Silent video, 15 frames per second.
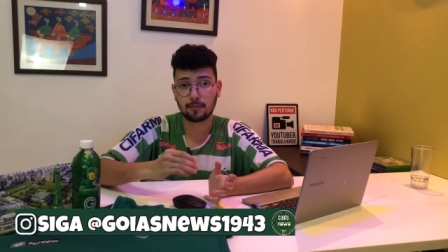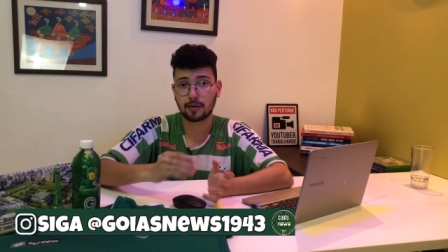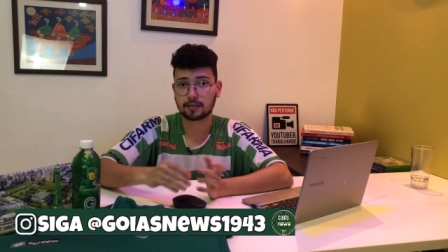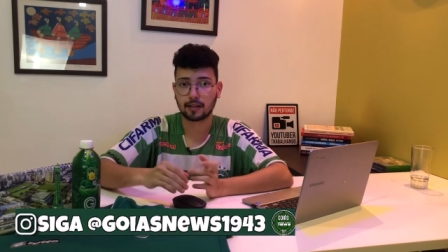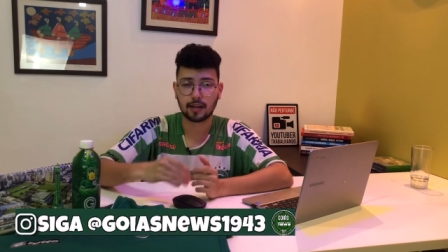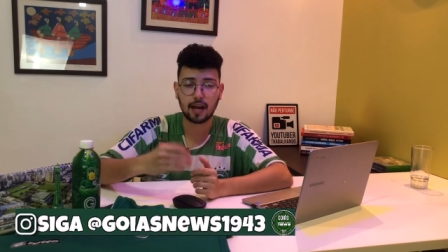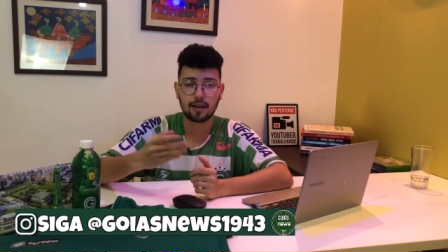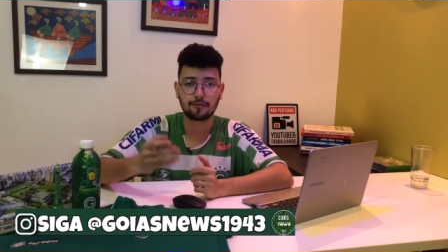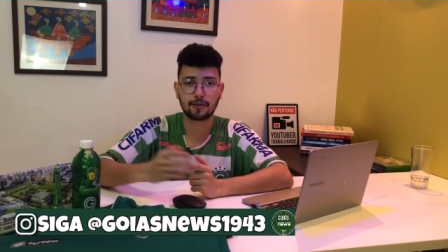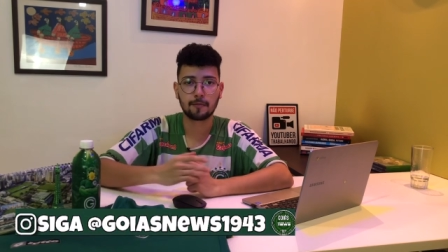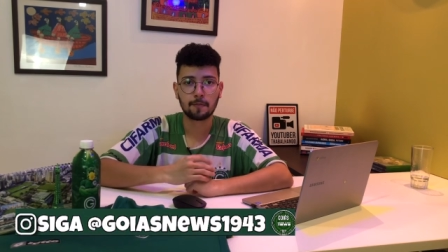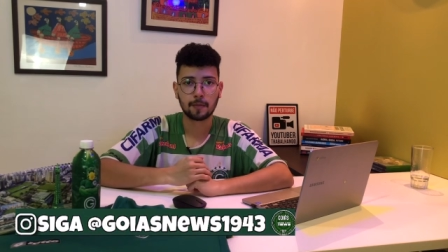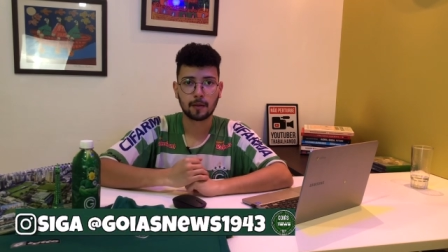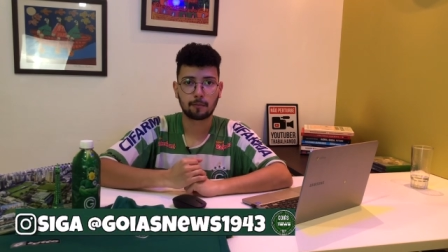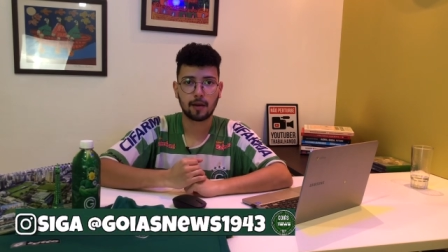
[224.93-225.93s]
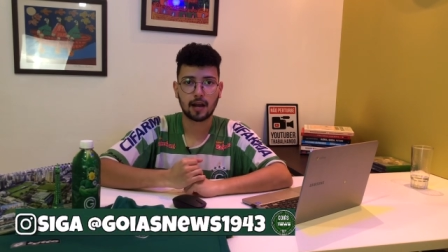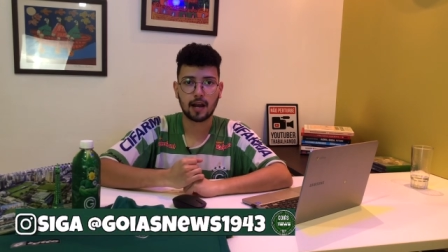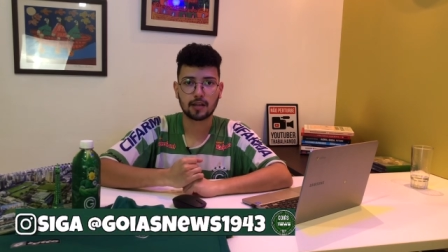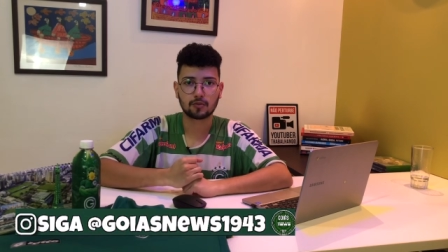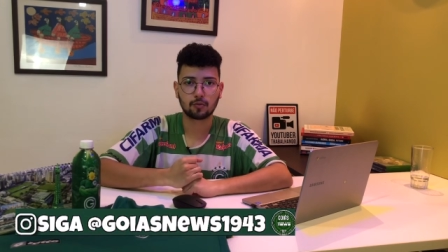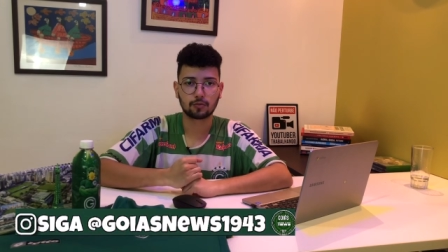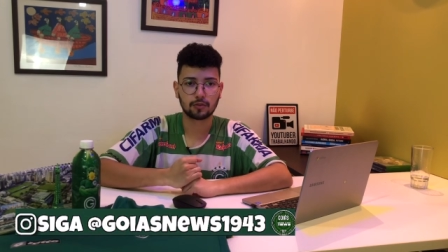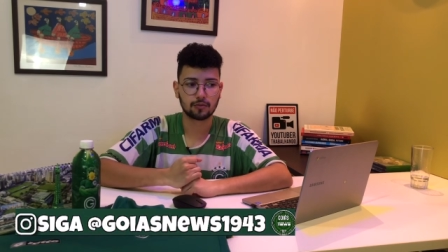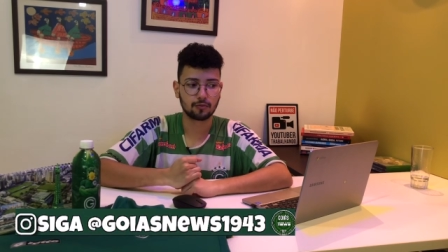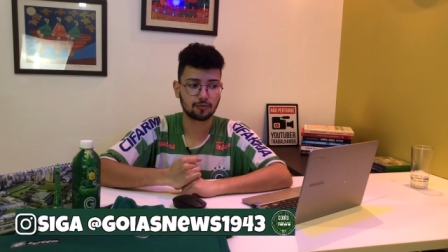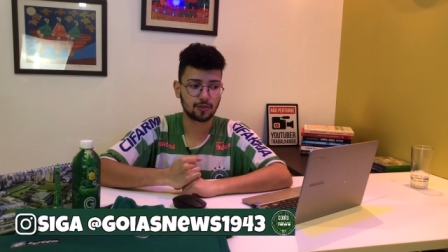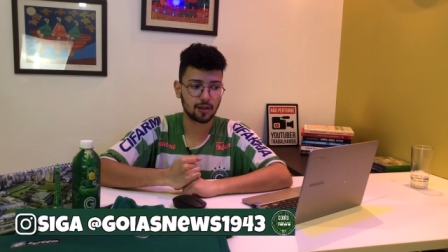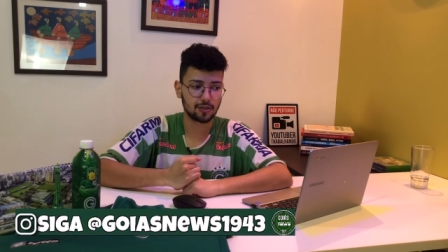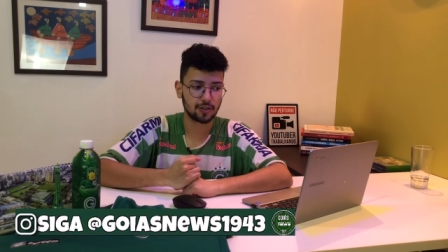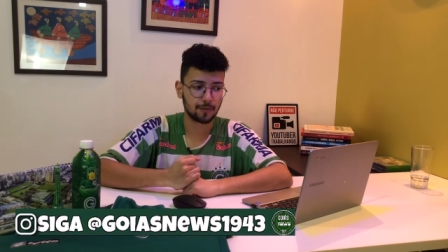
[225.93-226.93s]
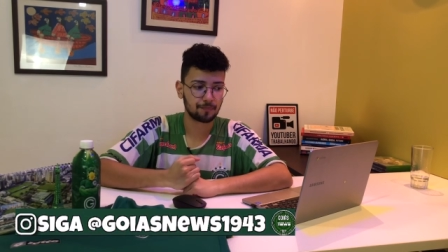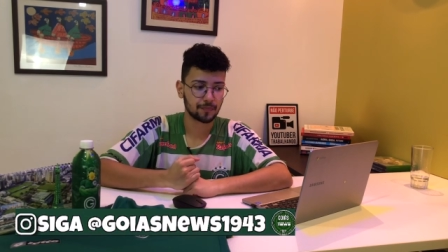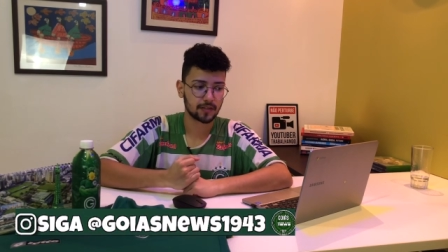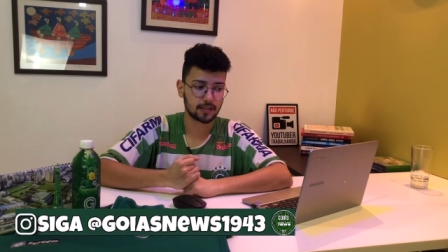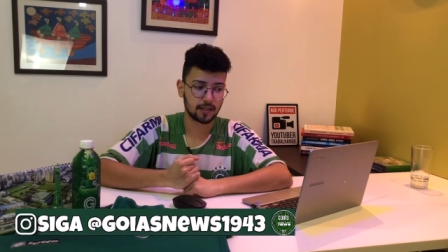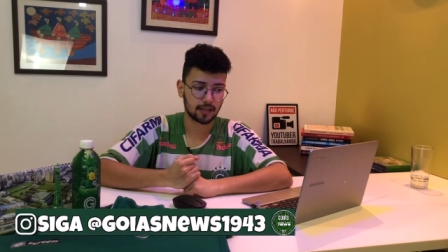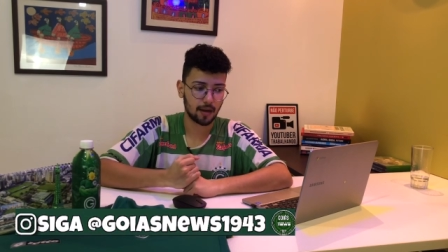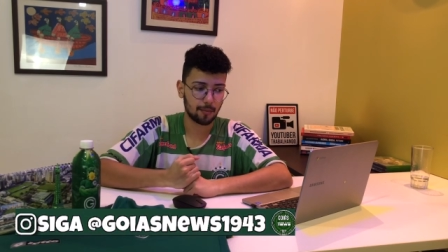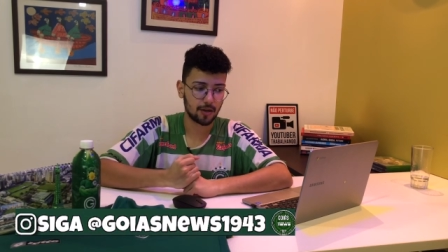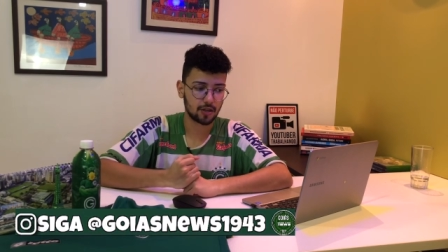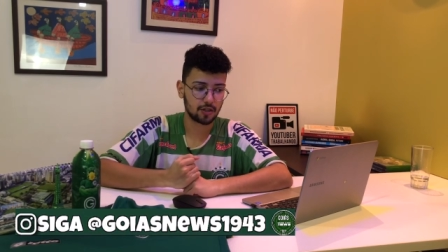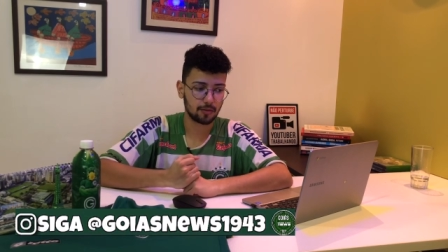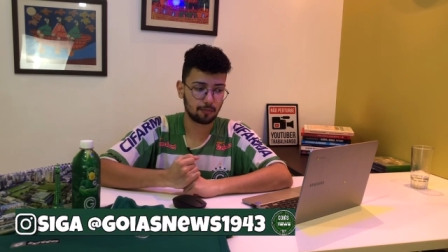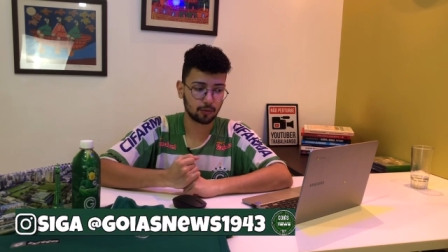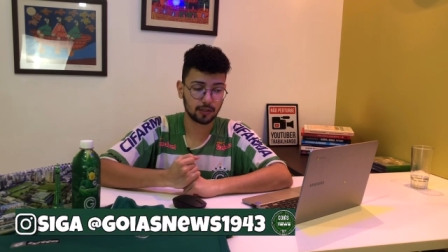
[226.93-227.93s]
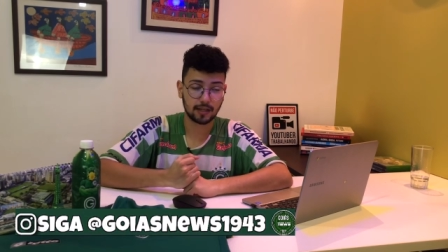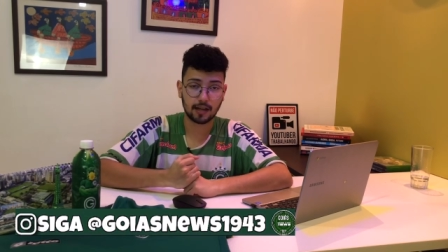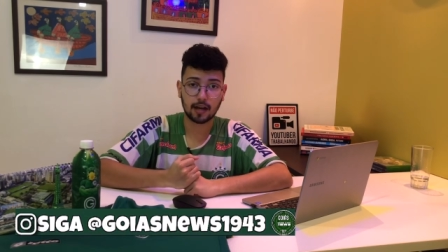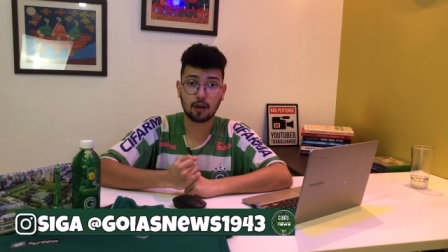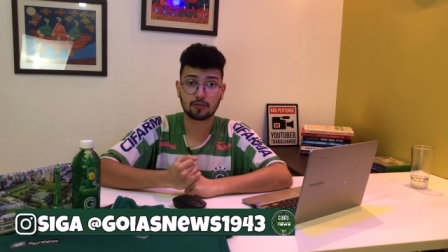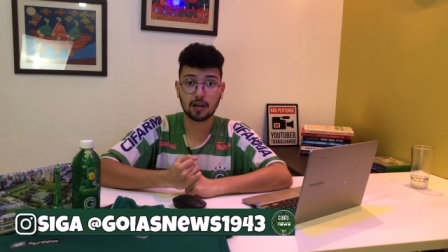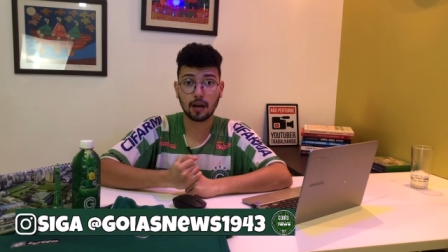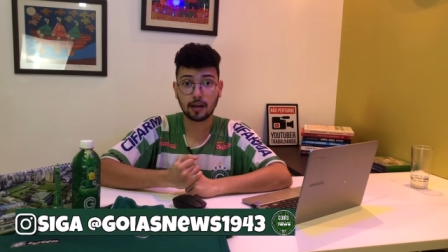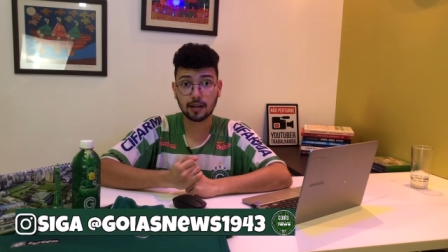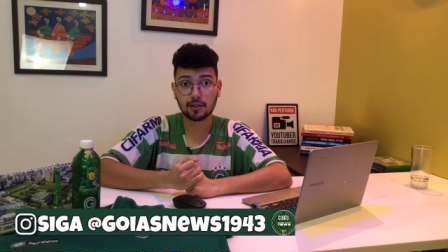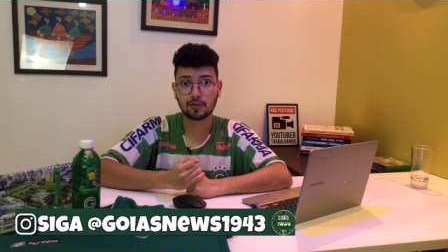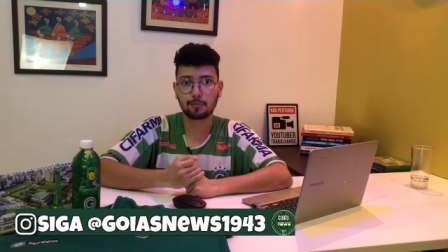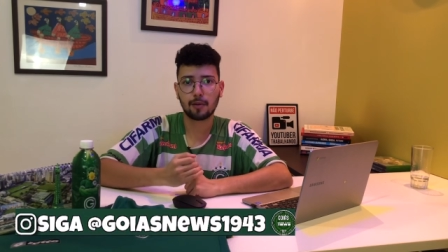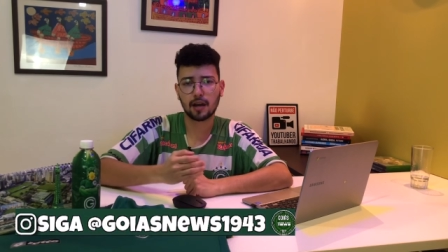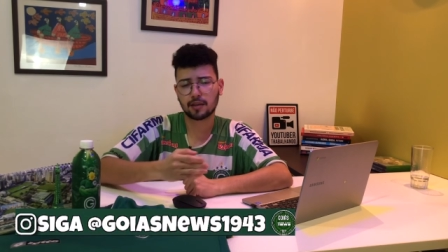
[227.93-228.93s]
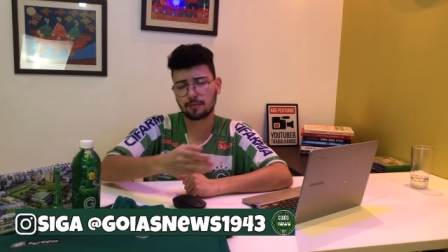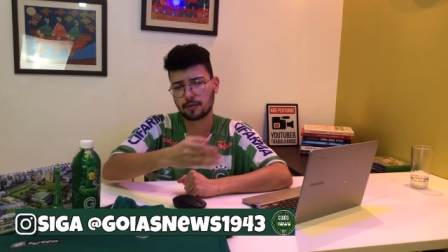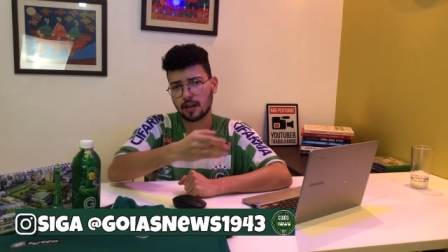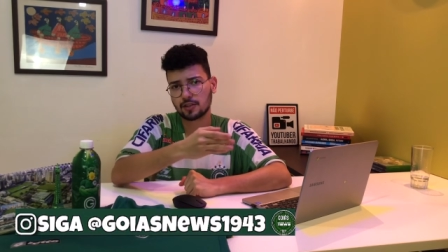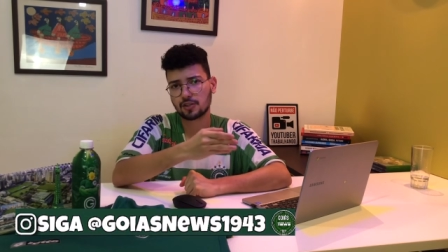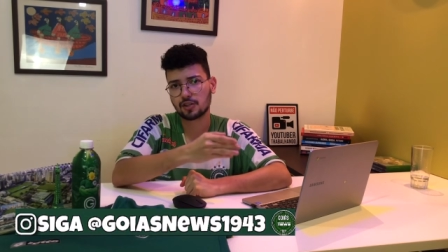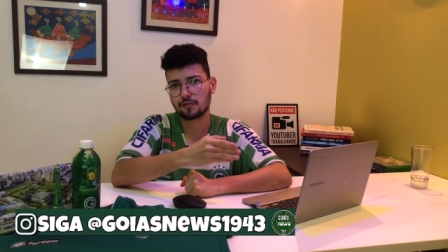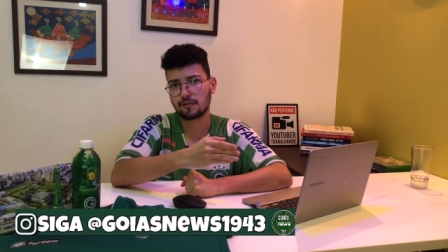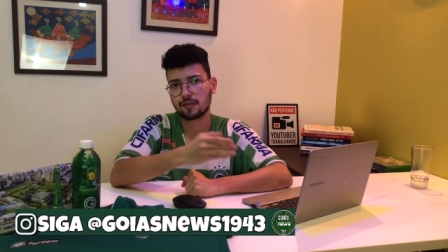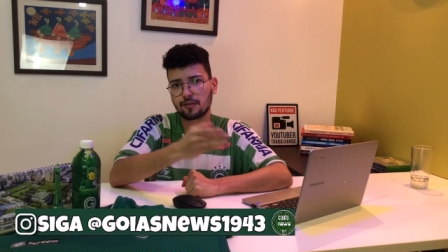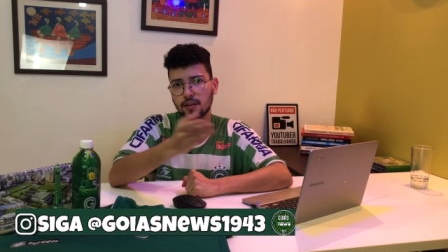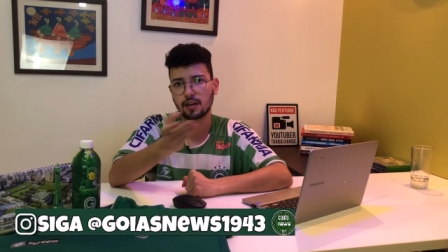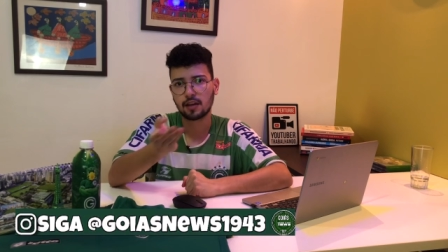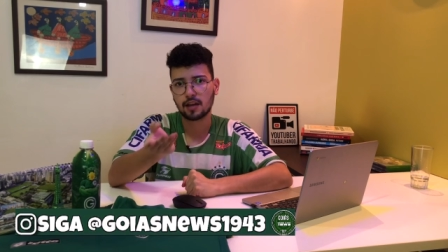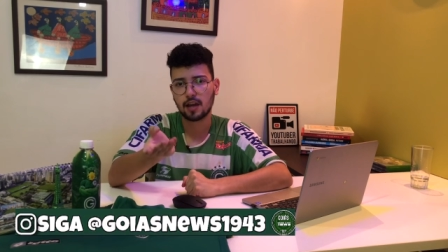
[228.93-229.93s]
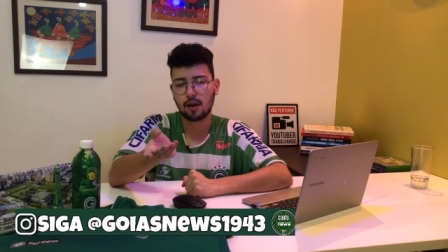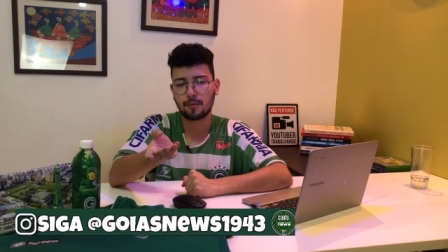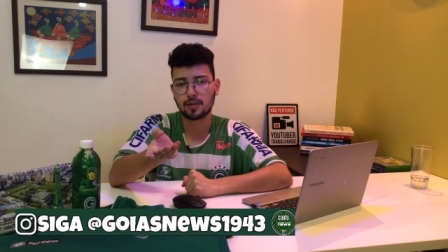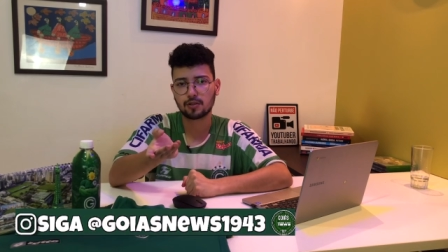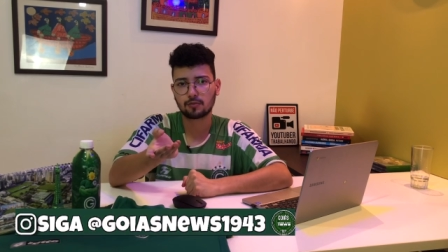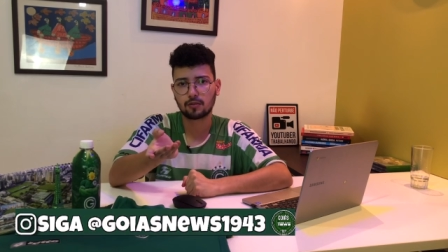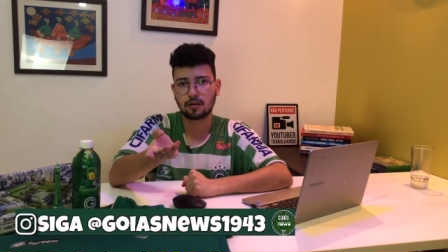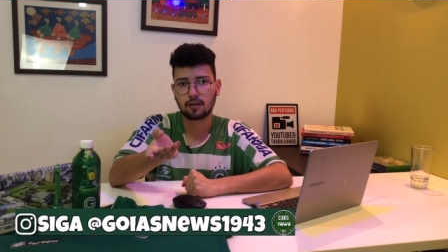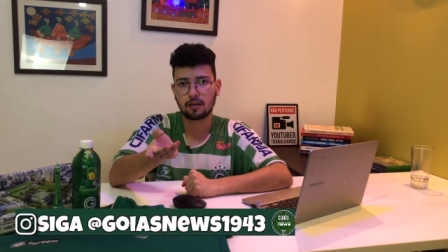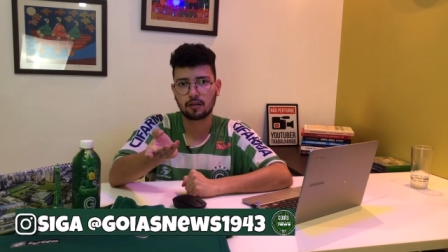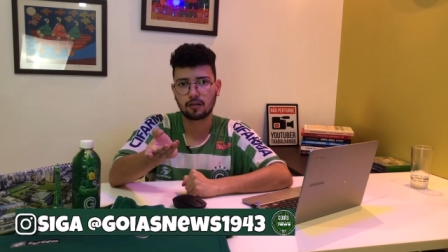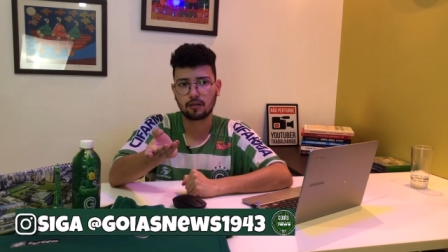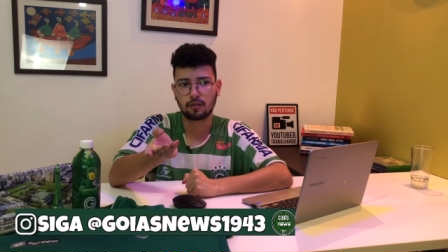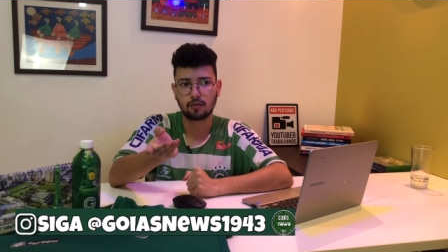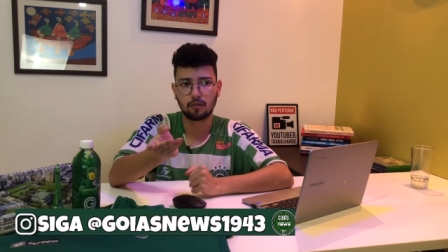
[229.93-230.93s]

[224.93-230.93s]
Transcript: Batalhar, enfim, pagar as contas do dia a dia, certamente poderia causar grande impacto porque a gente vive realmente numa.